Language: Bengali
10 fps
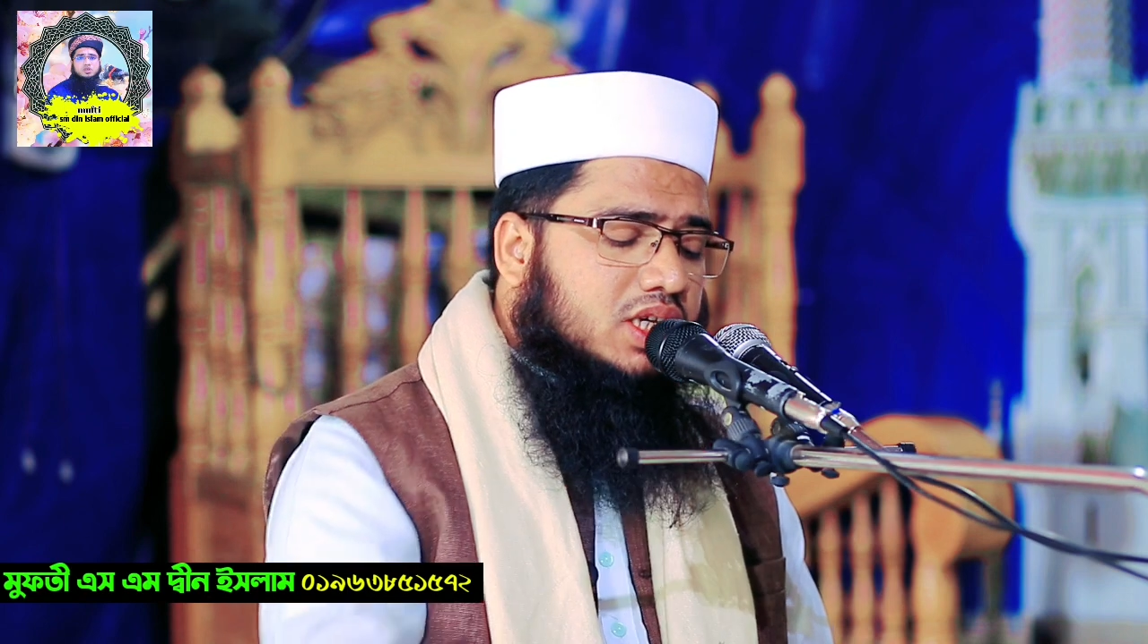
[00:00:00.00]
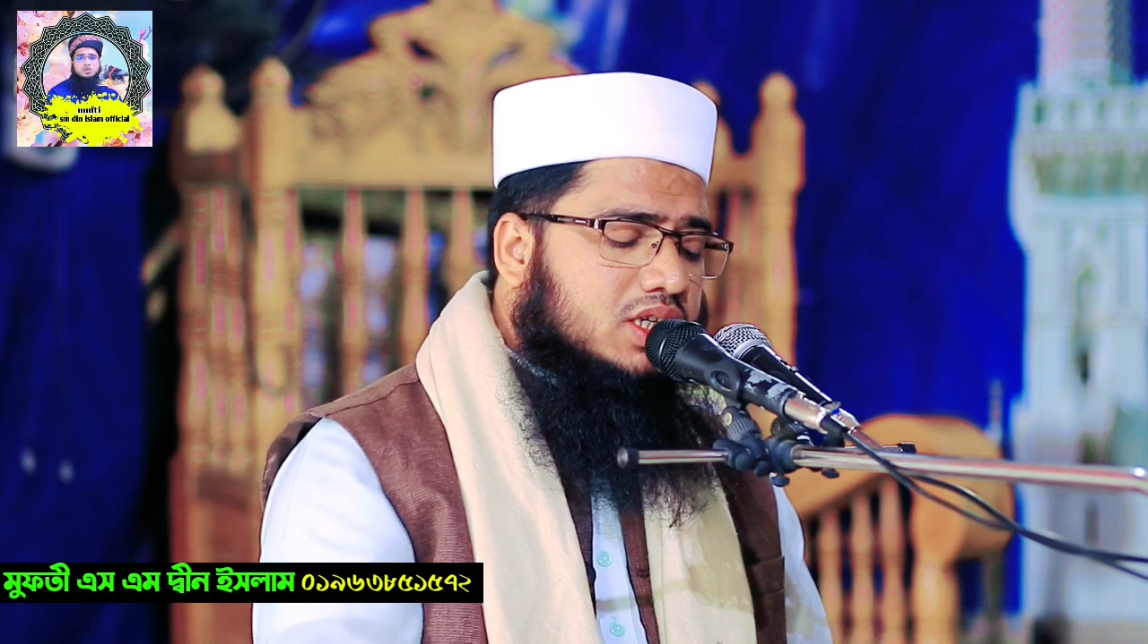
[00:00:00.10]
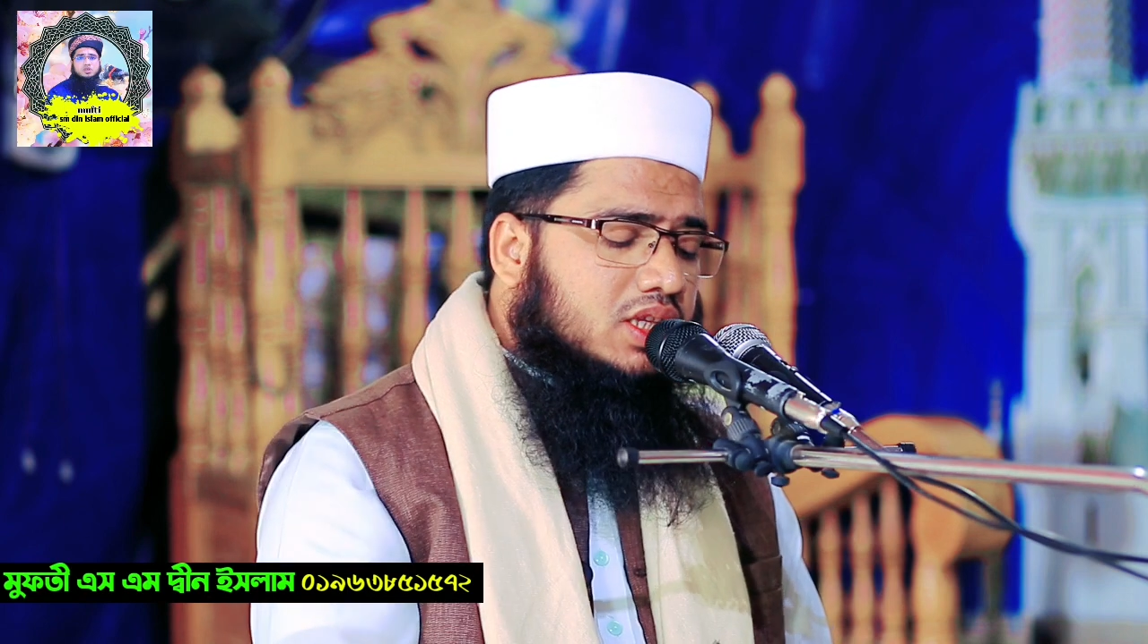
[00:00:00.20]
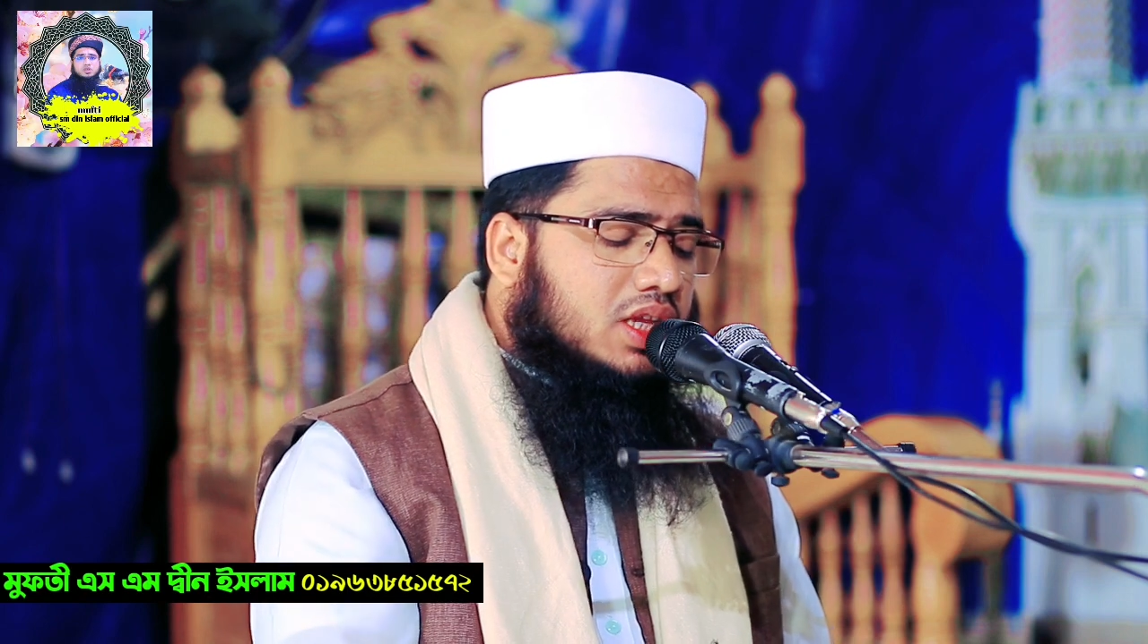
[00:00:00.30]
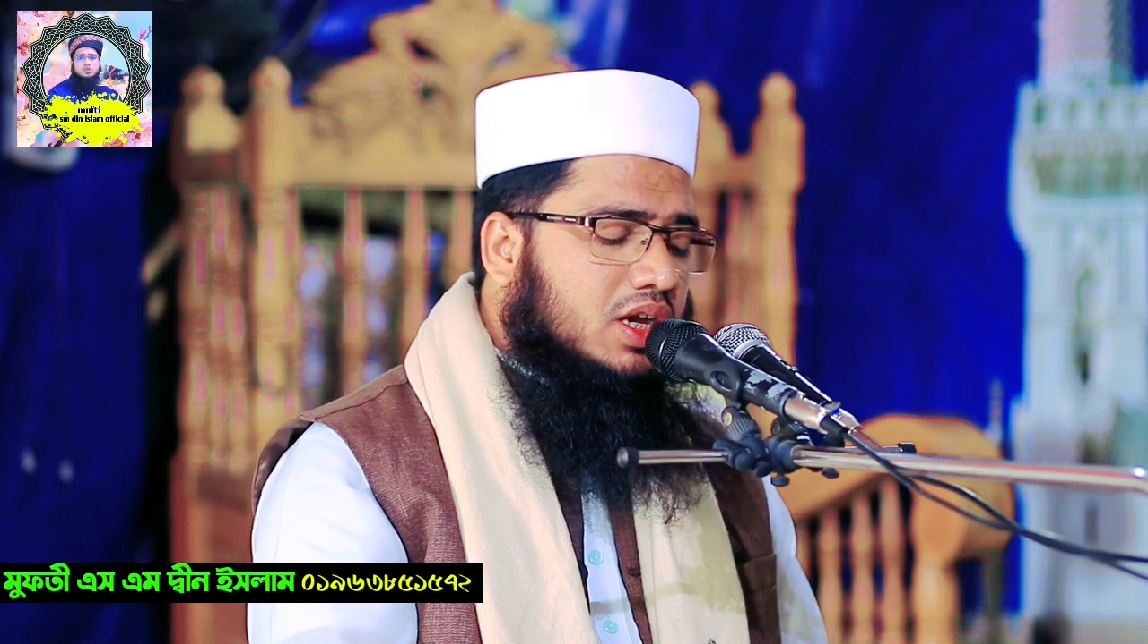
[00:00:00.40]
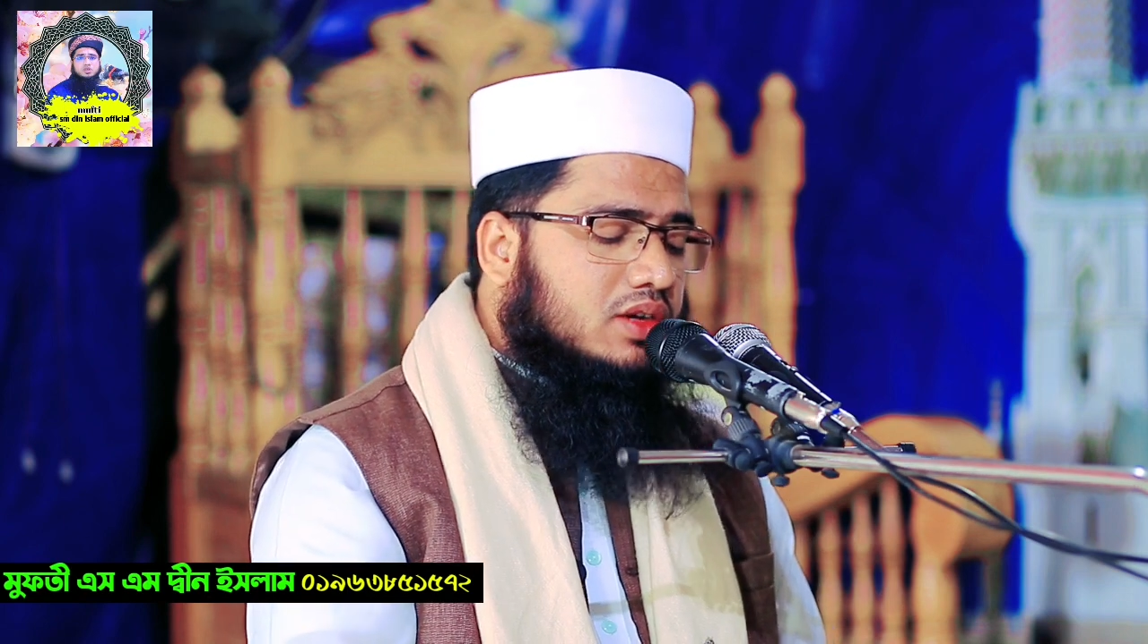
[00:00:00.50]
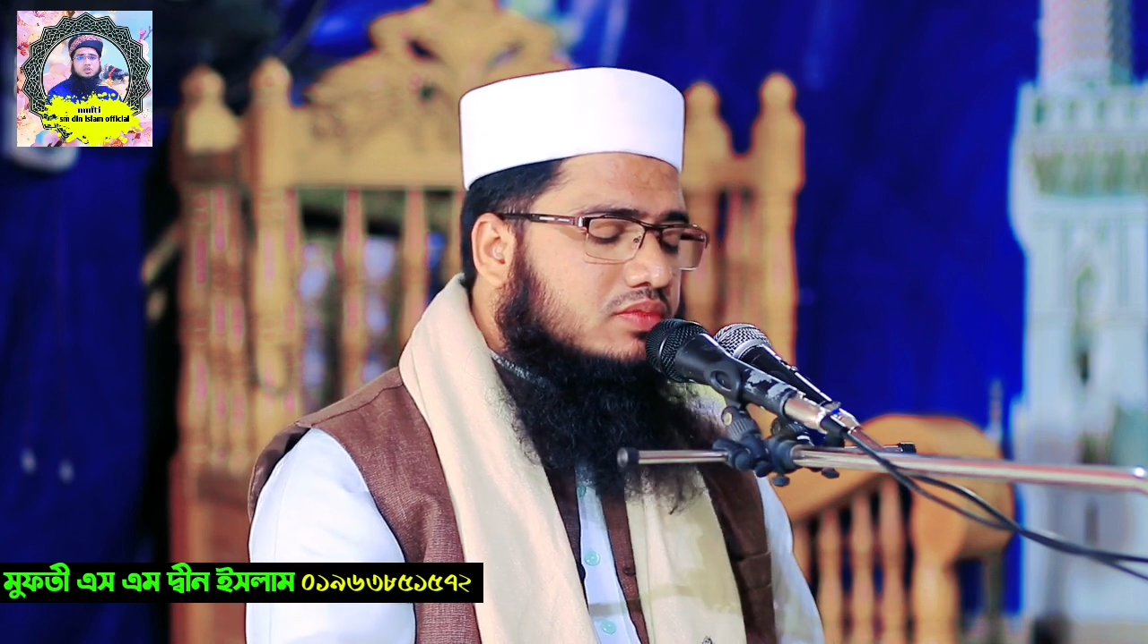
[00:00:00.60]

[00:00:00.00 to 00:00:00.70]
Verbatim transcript: একটা দান